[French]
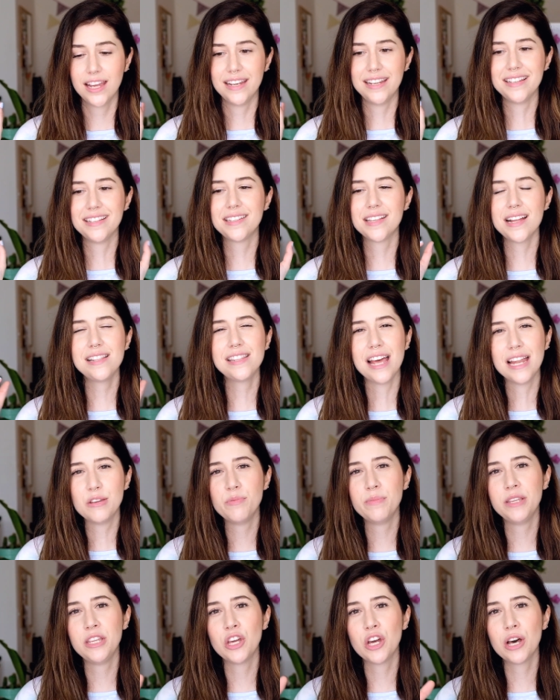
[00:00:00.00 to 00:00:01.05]
Les sels
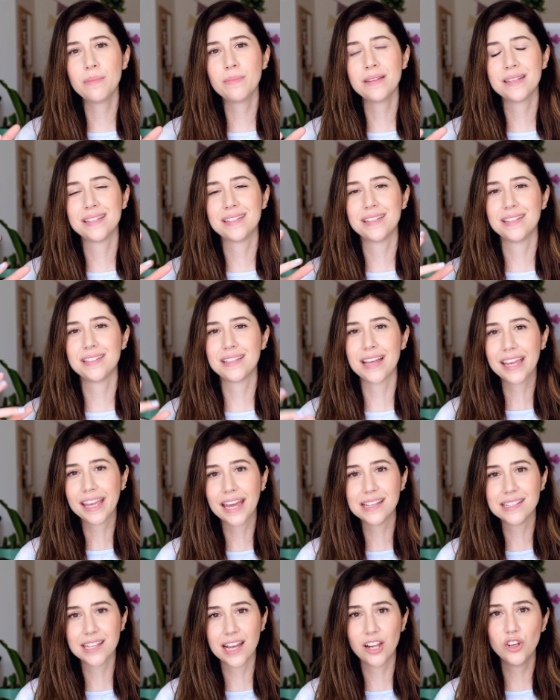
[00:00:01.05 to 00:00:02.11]
d'aluminium, c'est cet
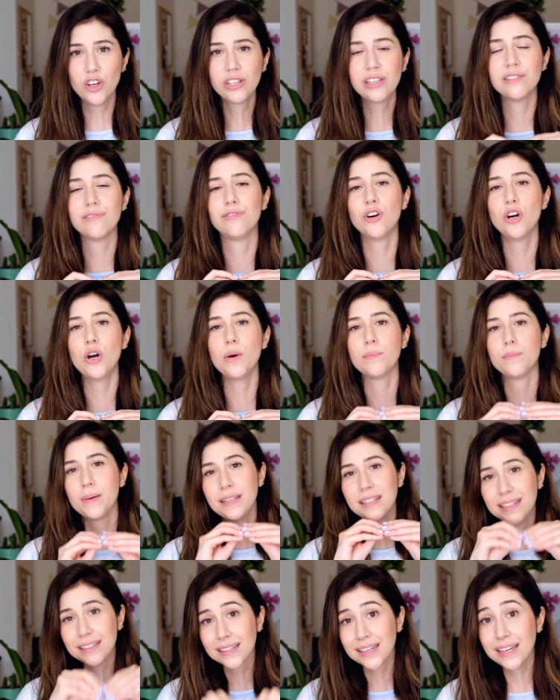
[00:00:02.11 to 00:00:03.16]
ingrédient-là qui va
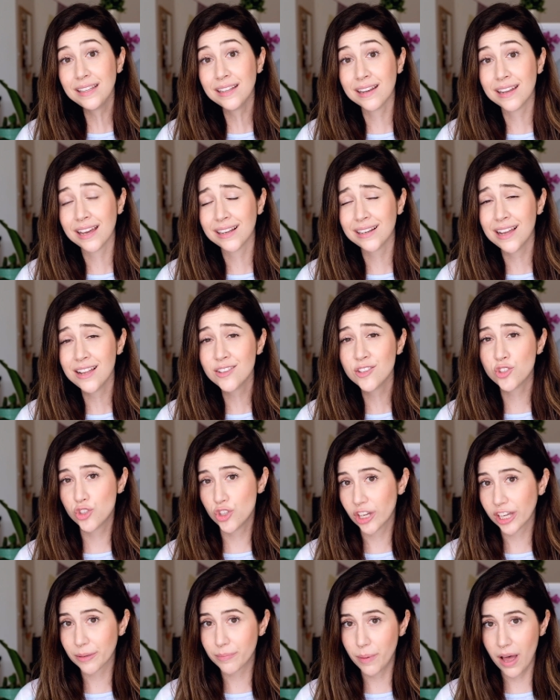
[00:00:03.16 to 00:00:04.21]
pénétrer dans la glande
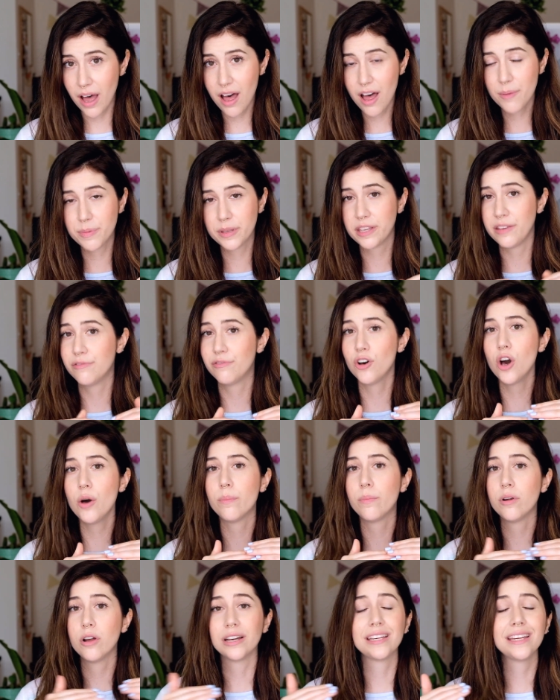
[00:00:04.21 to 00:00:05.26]
sudoripare puis qui va
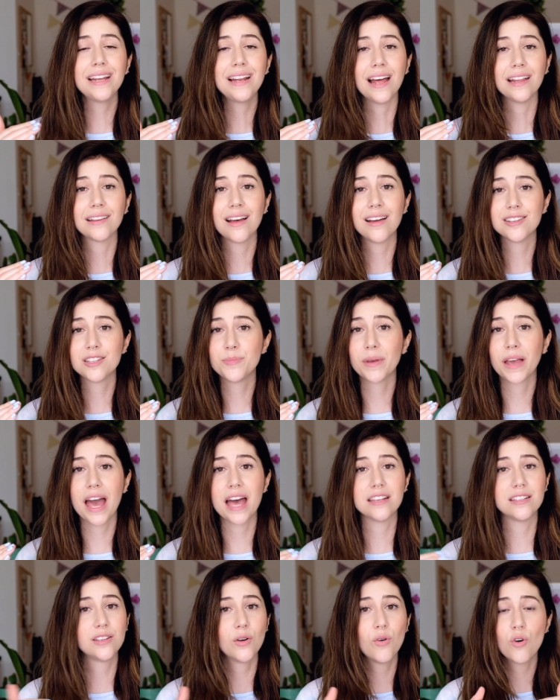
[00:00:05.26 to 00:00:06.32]
bloquer la
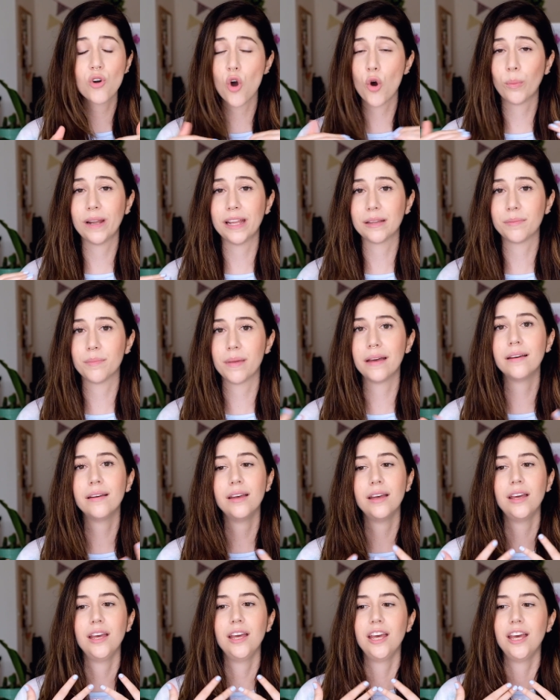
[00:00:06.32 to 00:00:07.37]
transpiration complètement.
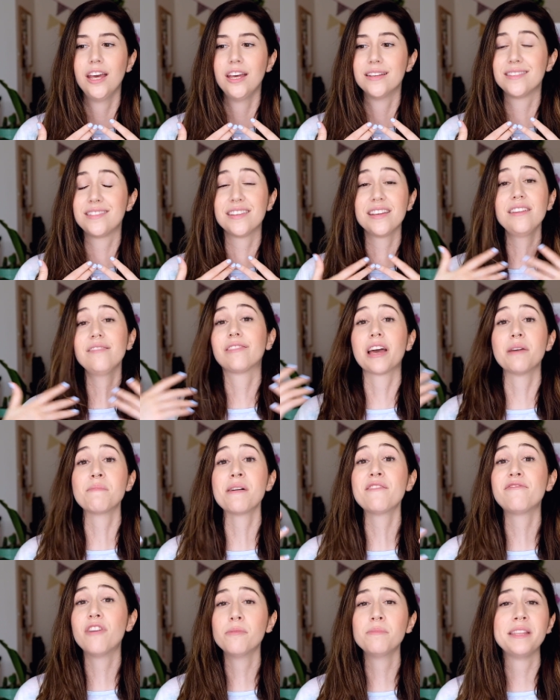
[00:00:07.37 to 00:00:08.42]
C'est
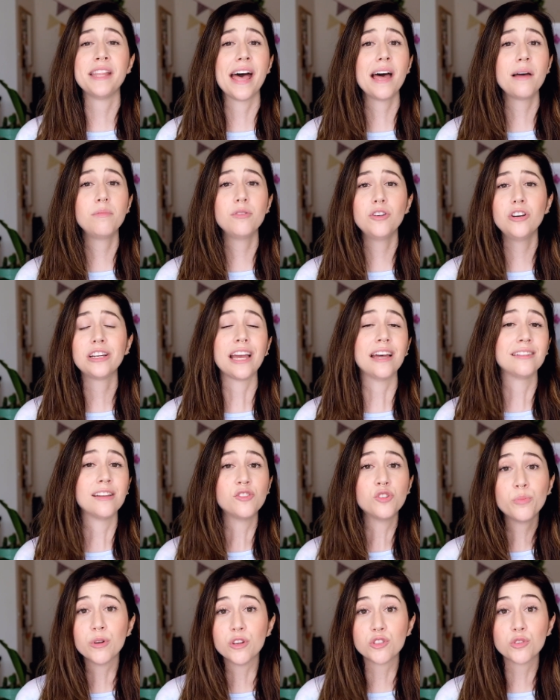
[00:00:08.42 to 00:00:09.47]
vraiment formidable quand t'en
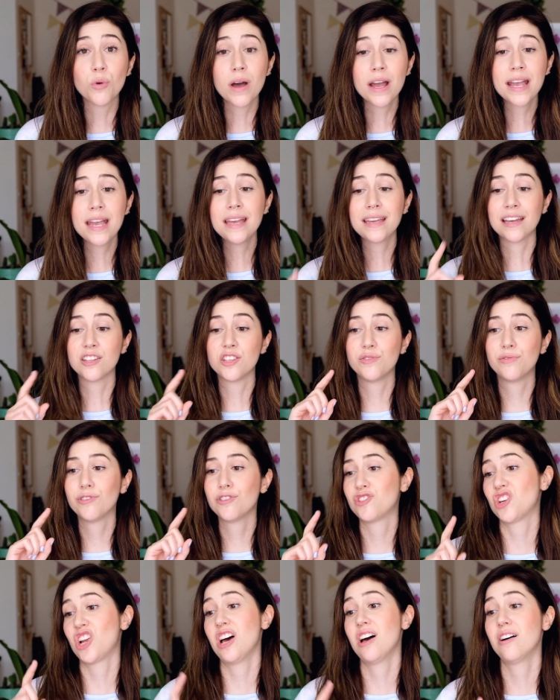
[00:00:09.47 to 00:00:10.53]
as besoin, quand tu
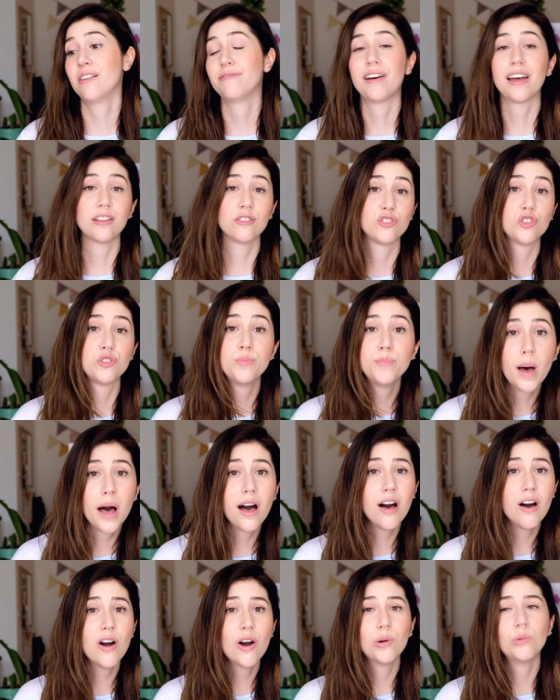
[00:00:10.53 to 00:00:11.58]
vas genre faire du
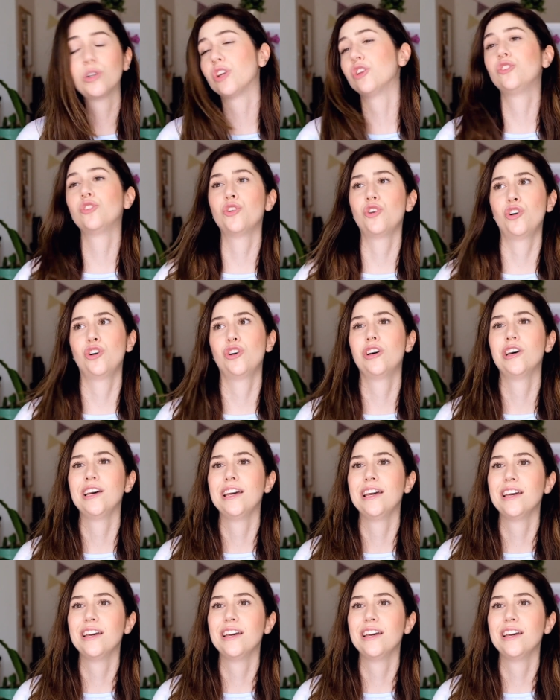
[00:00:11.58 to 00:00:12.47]
sport ou que t'as